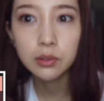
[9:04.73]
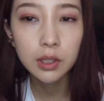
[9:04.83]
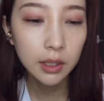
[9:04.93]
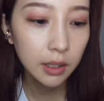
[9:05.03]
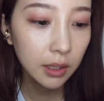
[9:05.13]

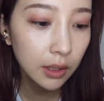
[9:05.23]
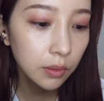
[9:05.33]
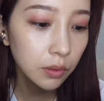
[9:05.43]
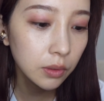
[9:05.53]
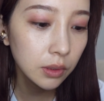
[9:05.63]
キラキラ
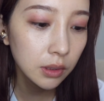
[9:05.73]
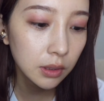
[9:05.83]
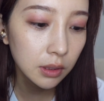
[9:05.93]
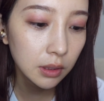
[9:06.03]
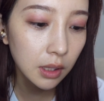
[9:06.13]
を塗っ
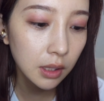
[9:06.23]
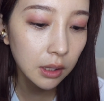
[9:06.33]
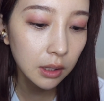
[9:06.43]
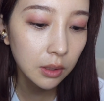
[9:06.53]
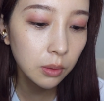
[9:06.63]
てい
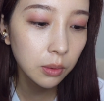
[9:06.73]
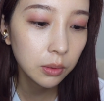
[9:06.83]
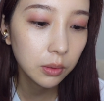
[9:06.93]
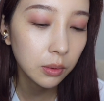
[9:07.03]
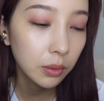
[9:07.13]
こ
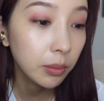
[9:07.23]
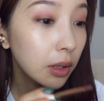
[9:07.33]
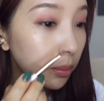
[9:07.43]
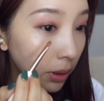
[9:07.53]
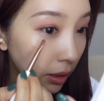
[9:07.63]
うと思
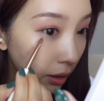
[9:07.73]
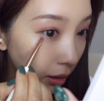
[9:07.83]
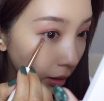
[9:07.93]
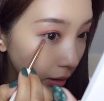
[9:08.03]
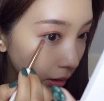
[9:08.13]
い
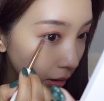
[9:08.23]
ます